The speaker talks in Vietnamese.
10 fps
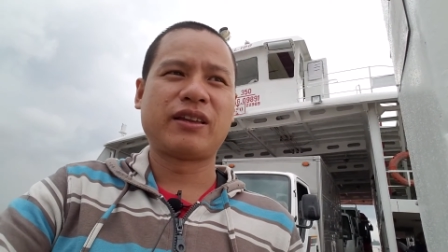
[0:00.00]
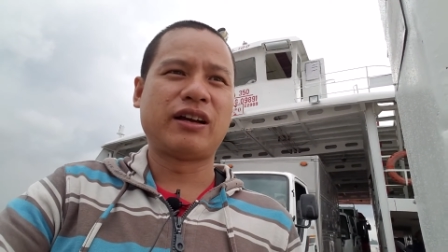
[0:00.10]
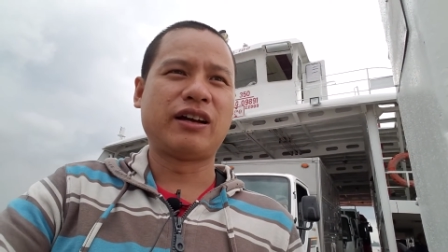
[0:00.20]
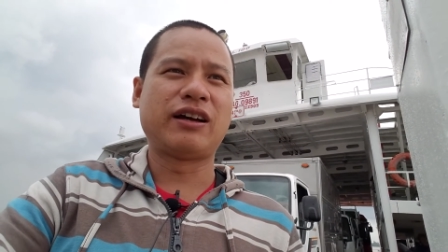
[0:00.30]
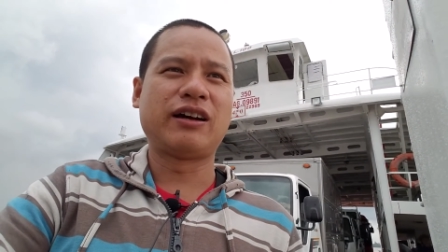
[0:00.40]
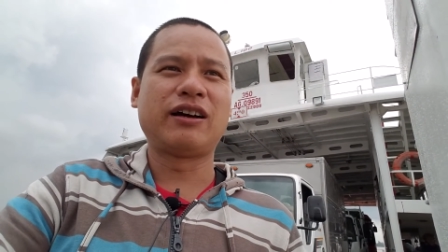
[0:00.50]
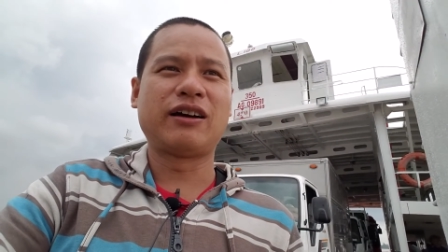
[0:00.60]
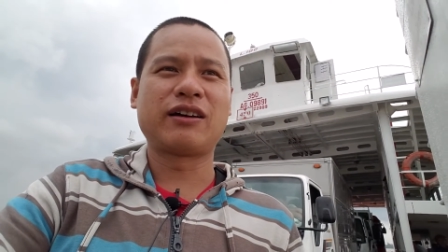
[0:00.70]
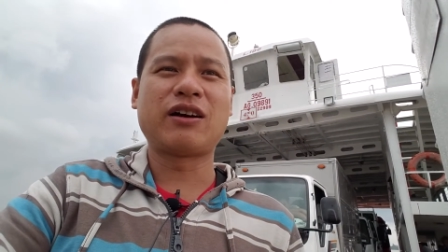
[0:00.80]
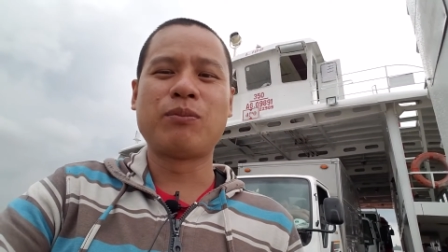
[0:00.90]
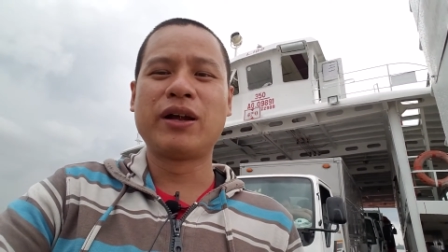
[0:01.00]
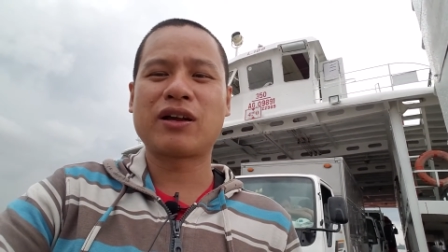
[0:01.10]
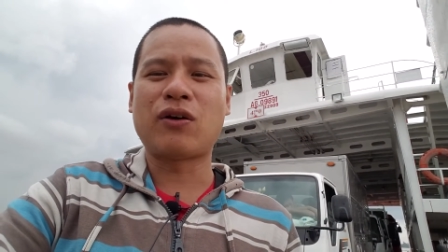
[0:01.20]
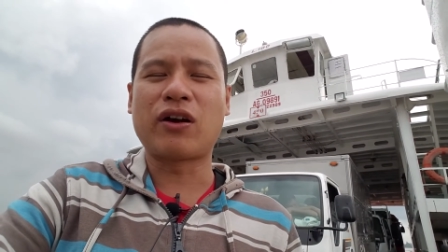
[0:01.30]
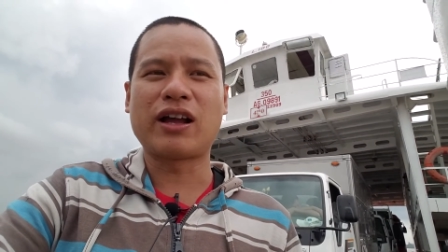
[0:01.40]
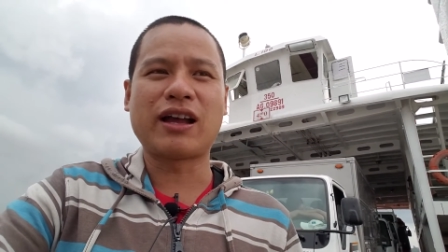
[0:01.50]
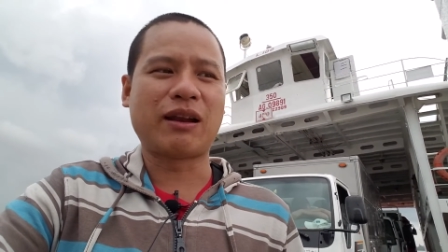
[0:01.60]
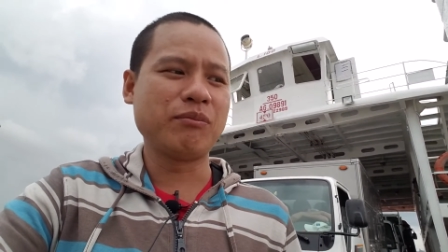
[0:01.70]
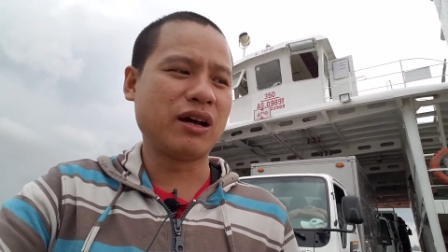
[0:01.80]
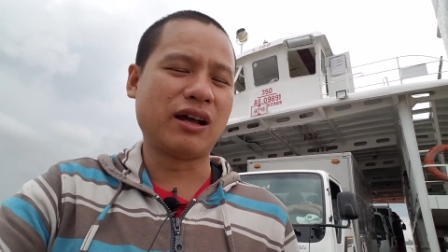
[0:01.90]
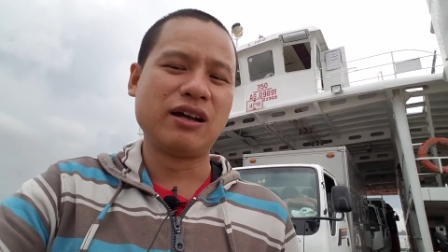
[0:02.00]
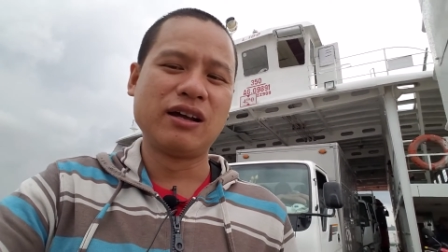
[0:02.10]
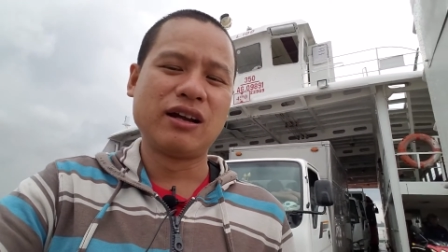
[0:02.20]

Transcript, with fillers: À, không biết còn cái cảnh mà